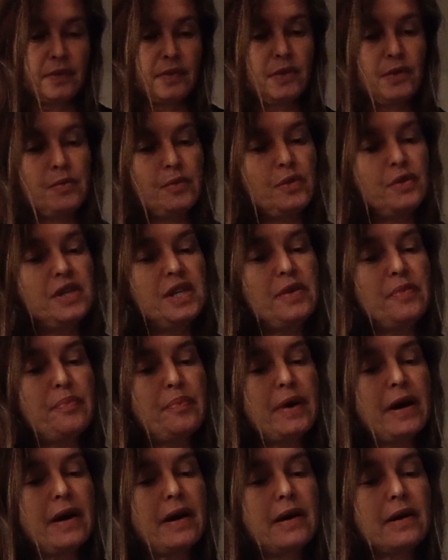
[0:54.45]
Ne me dis
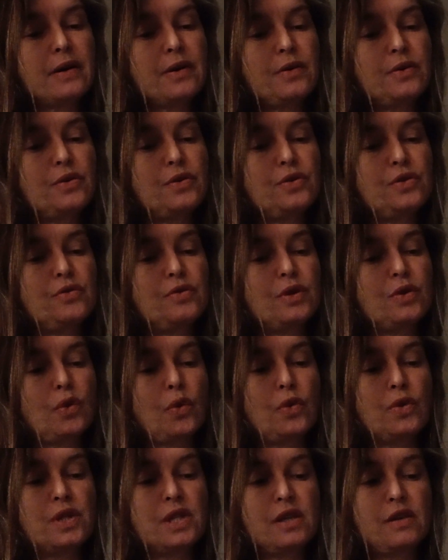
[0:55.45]
pas que je suis
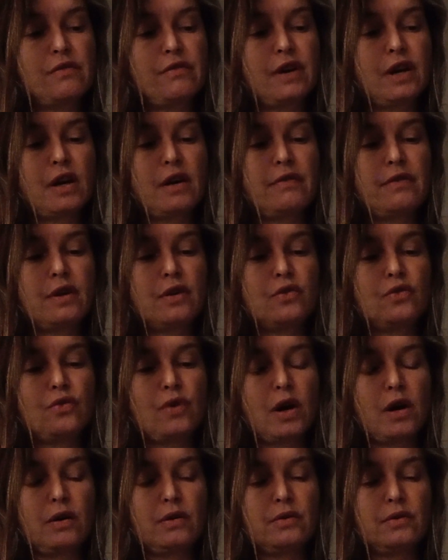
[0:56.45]
trop sévère avec
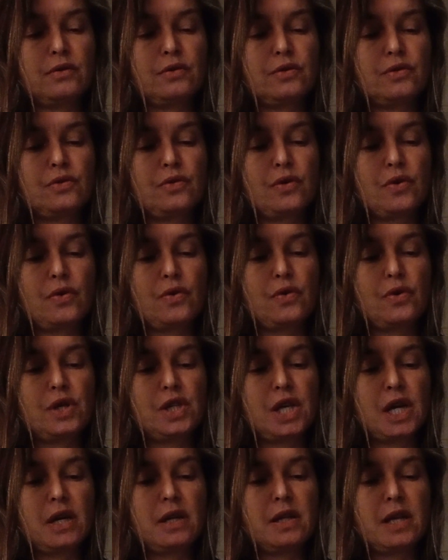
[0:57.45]
toi. Ce que
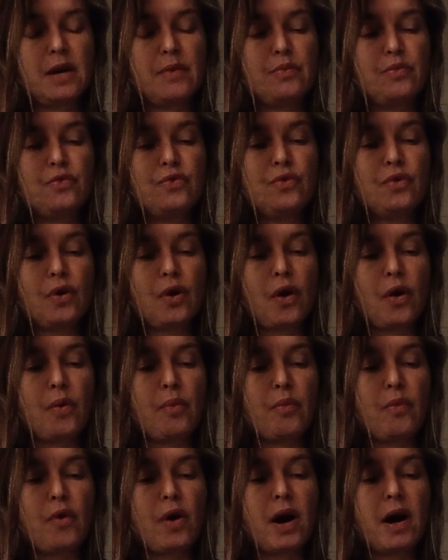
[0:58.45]
j'ai d'amour en
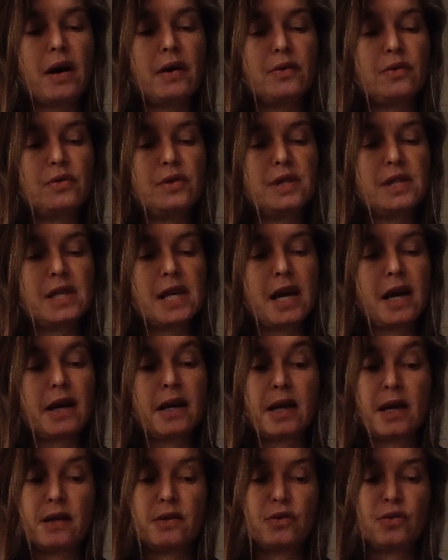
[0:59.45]
moi ne
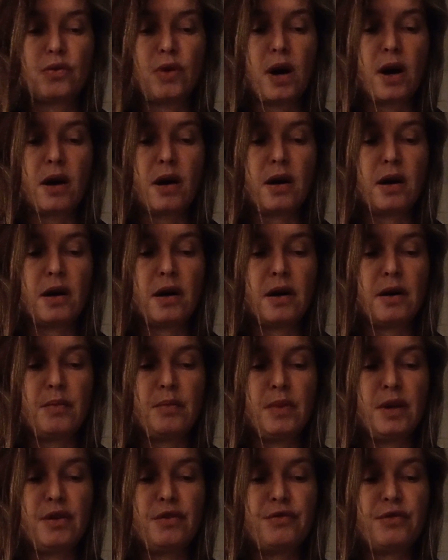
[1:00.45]
sert qu'à toi
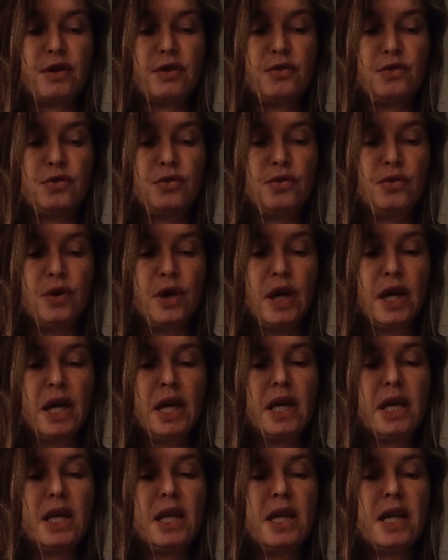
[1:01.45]
mais vois-tu,
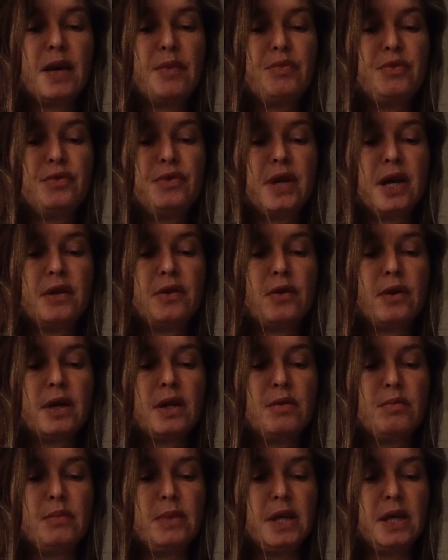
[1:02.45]
il y a plus d'un an et
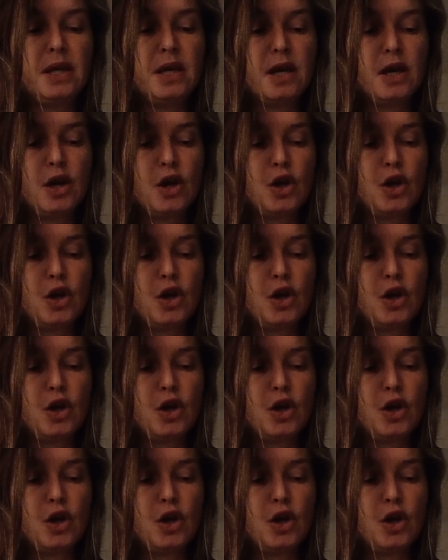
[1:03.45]
demi